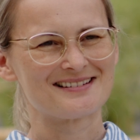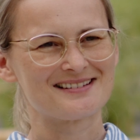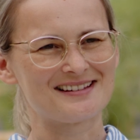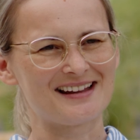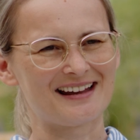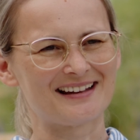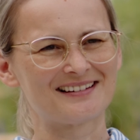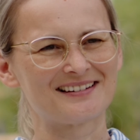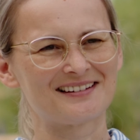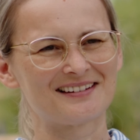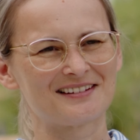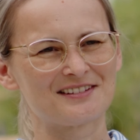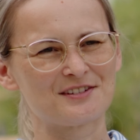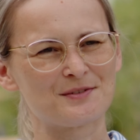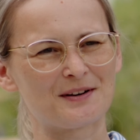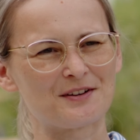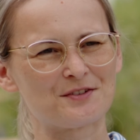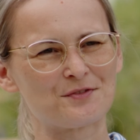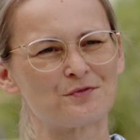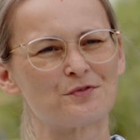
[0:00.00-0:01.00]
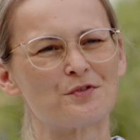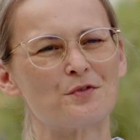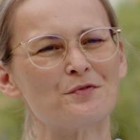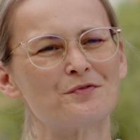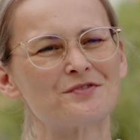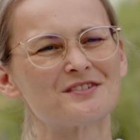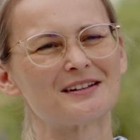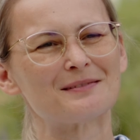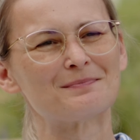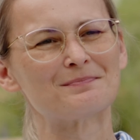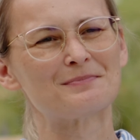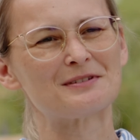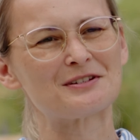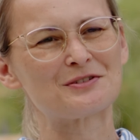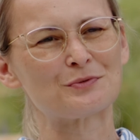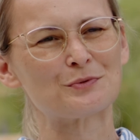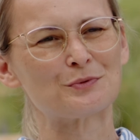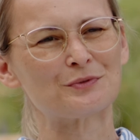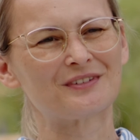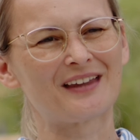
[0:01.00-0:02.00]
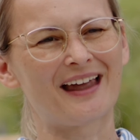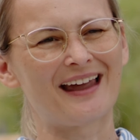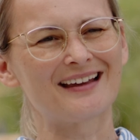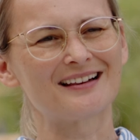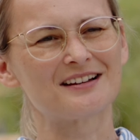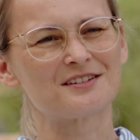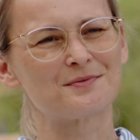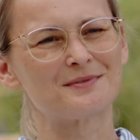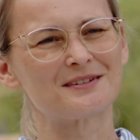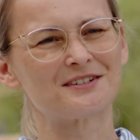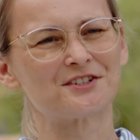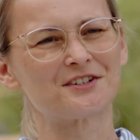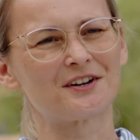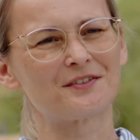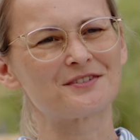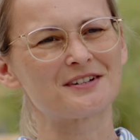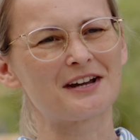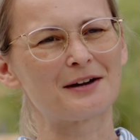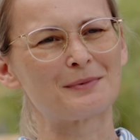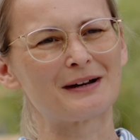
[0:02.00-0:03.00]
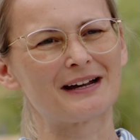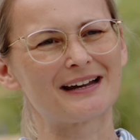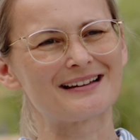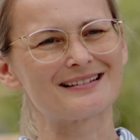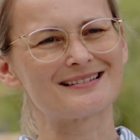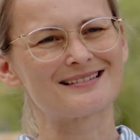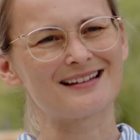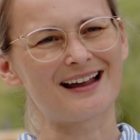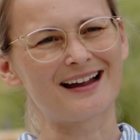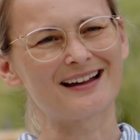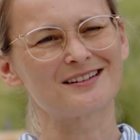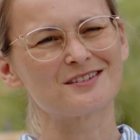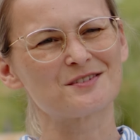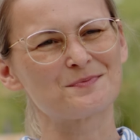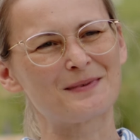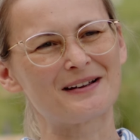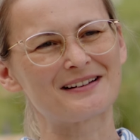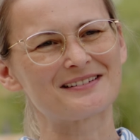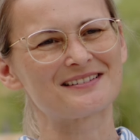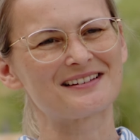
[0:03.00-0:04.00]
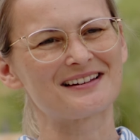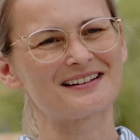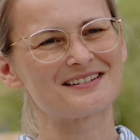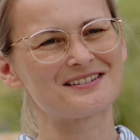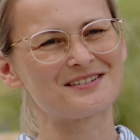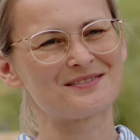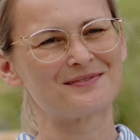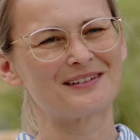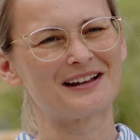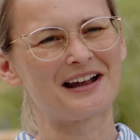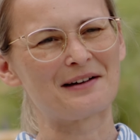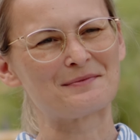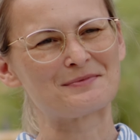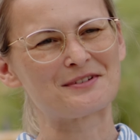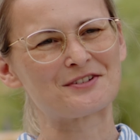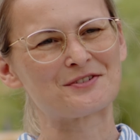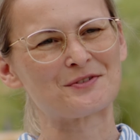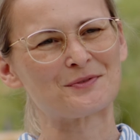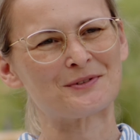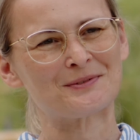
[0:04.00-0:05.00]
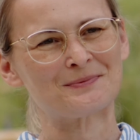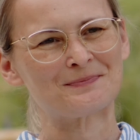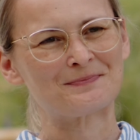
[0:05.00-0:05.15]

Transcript: Seit 2015 bist du Teil des Wissenschaftskabarets Science Busters. Wie kam es dazu?